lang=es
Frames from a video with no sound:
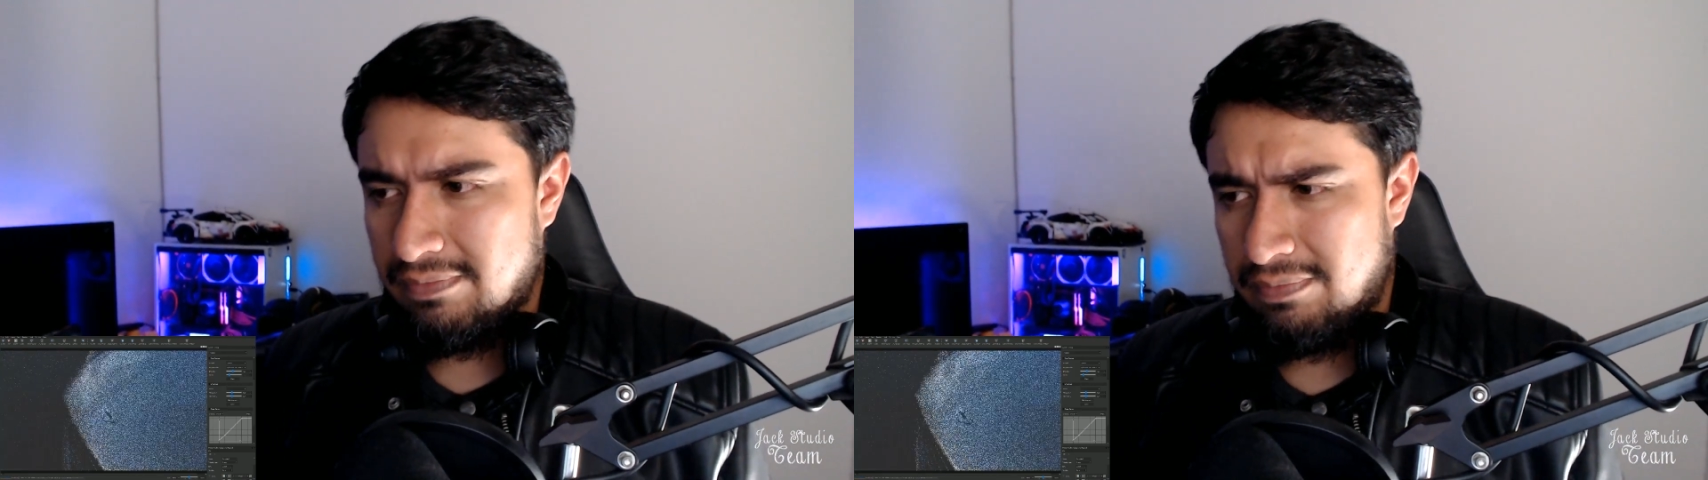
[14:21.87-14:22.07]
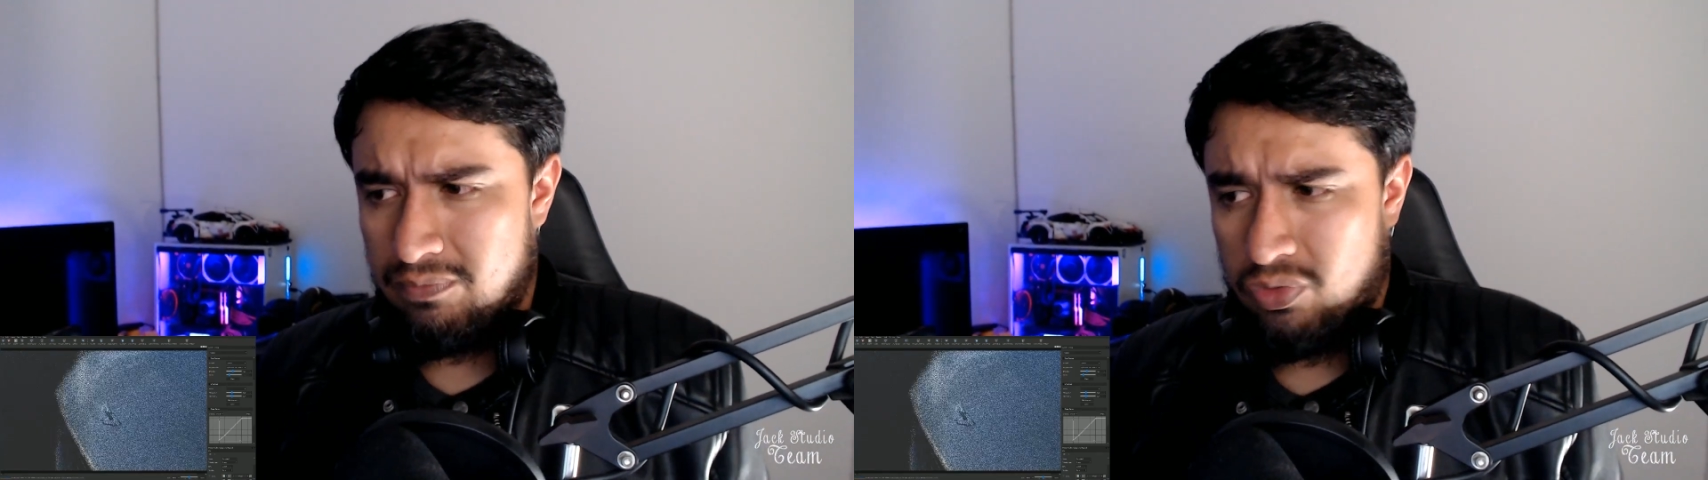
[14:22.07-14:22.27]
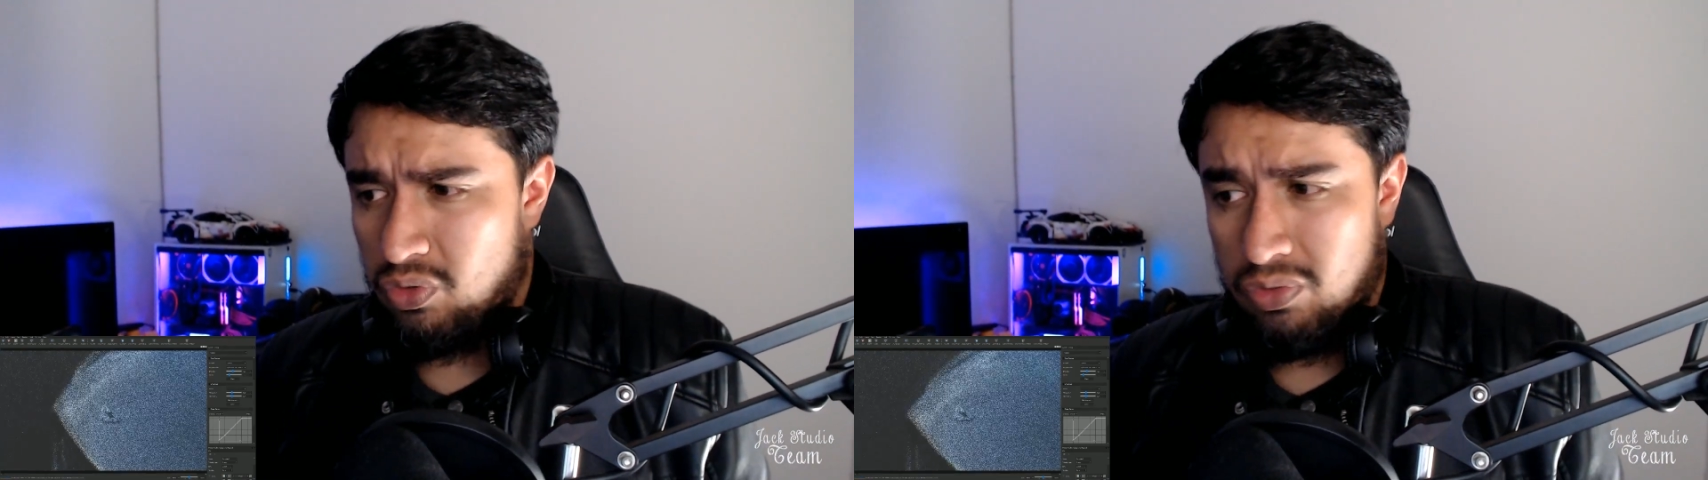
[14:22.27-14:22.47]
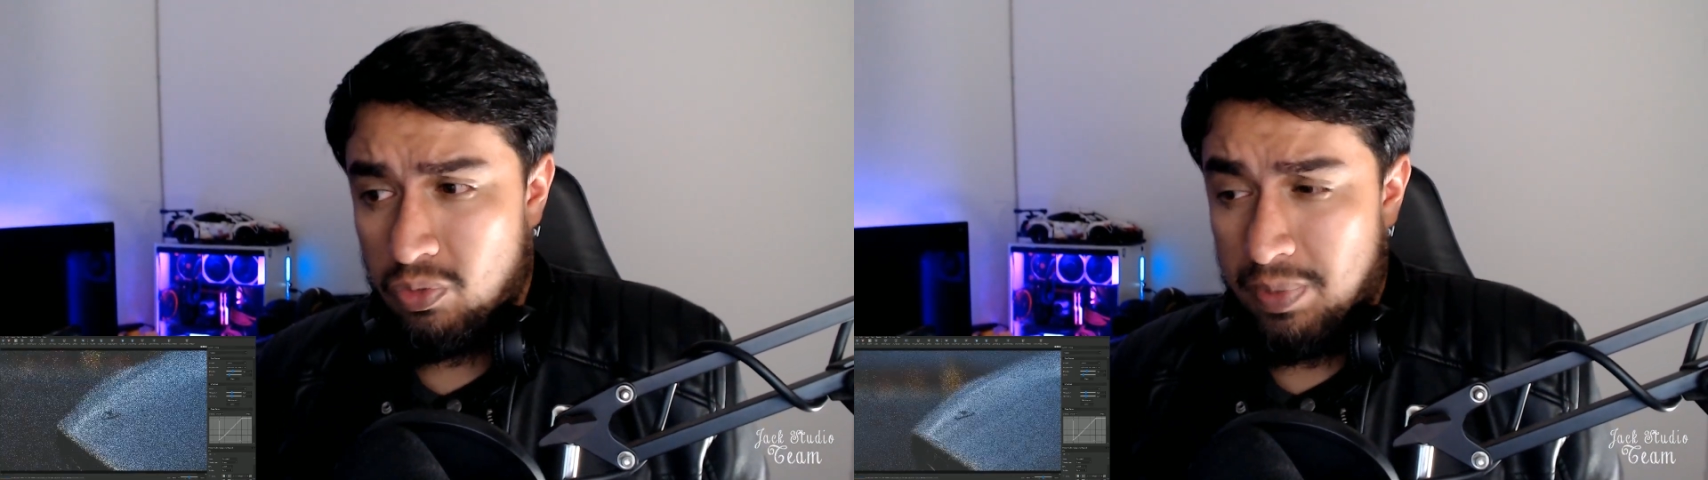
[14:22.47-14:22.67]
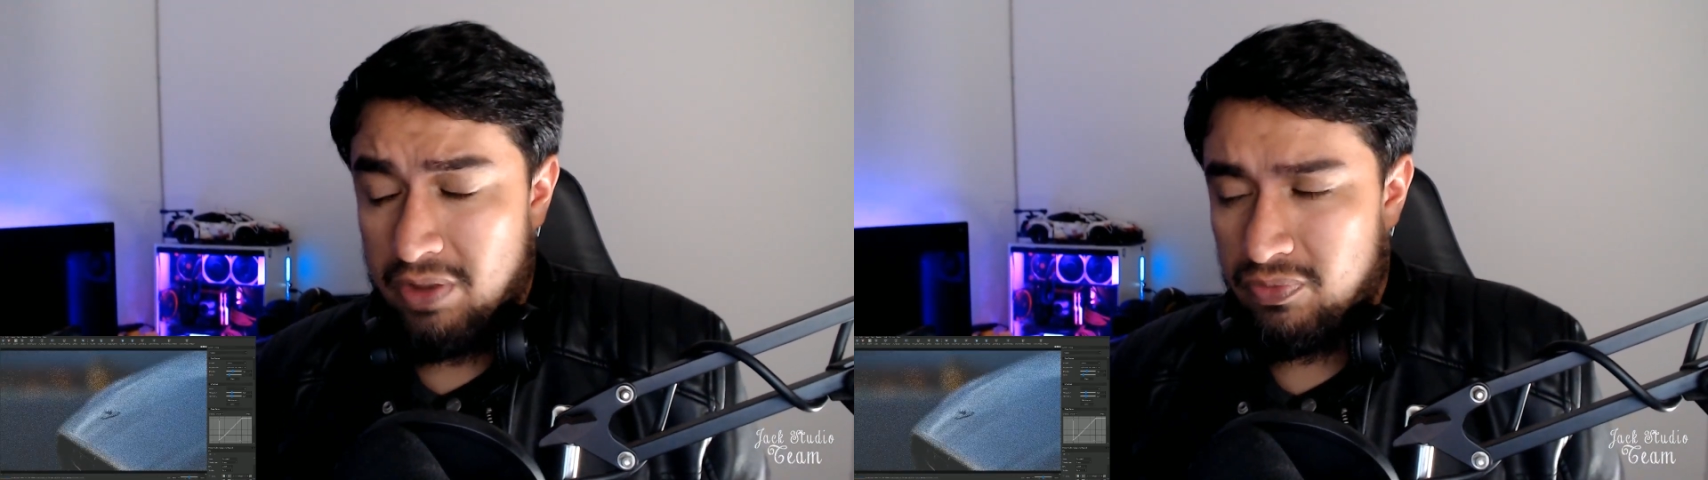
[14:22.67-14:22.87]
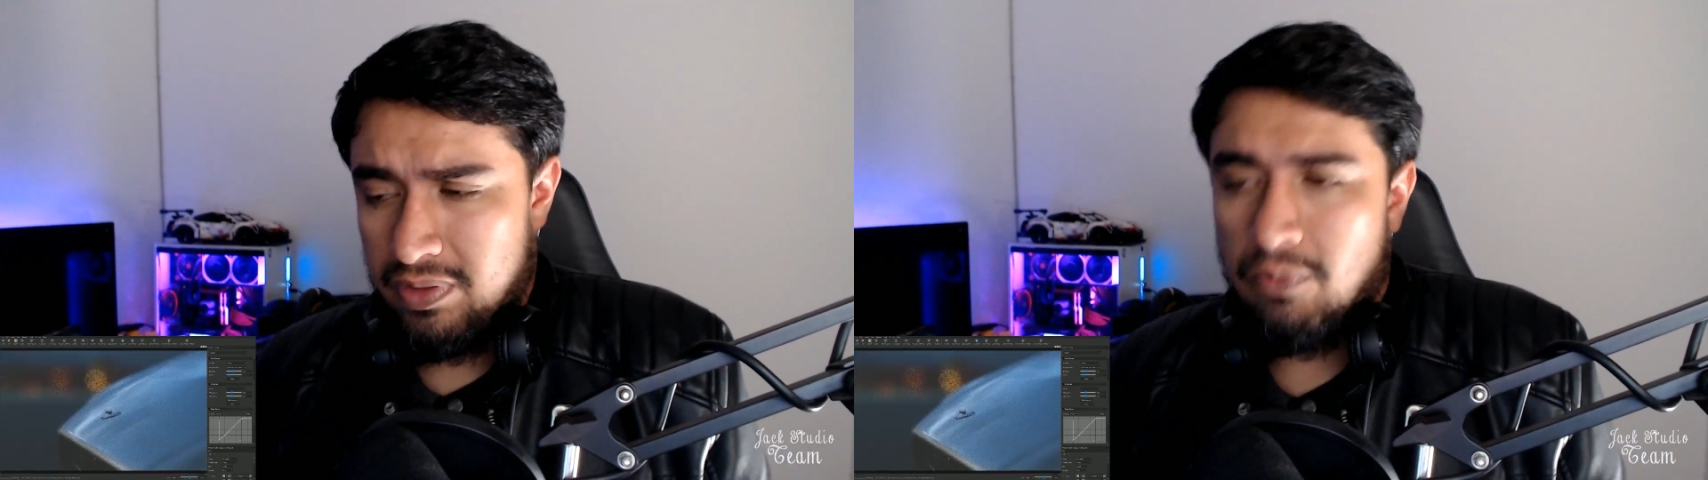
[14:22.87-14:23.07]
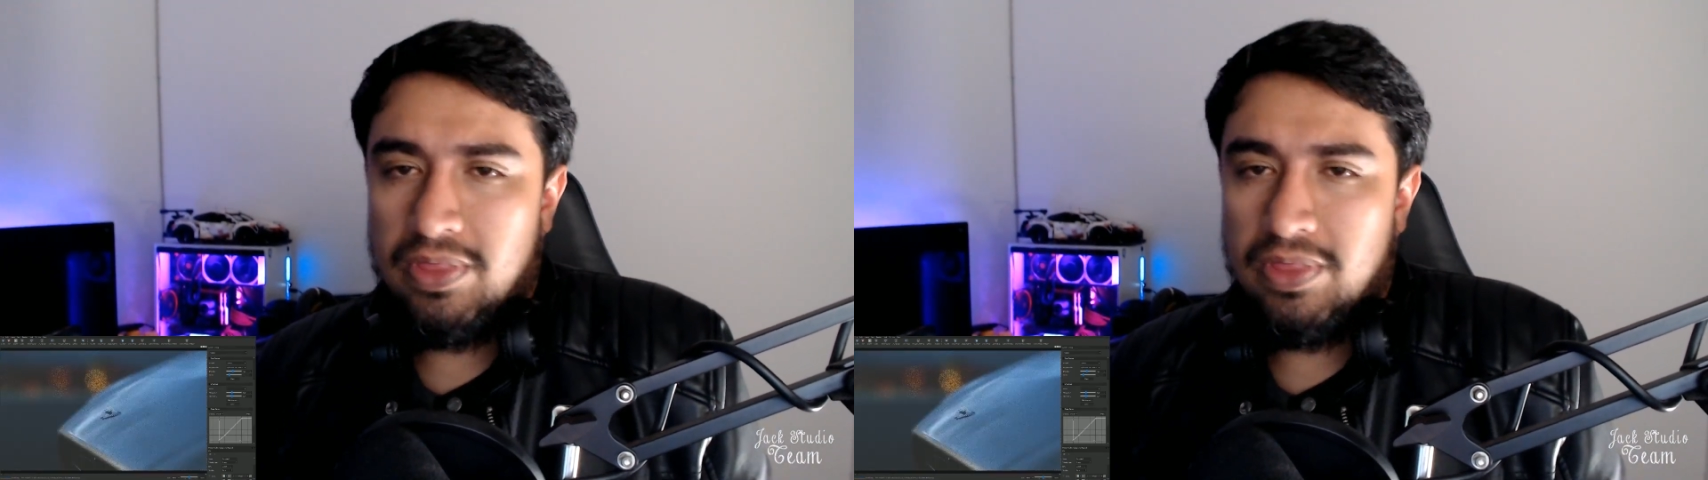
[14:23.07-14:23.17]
Mucho, súper intuitivo.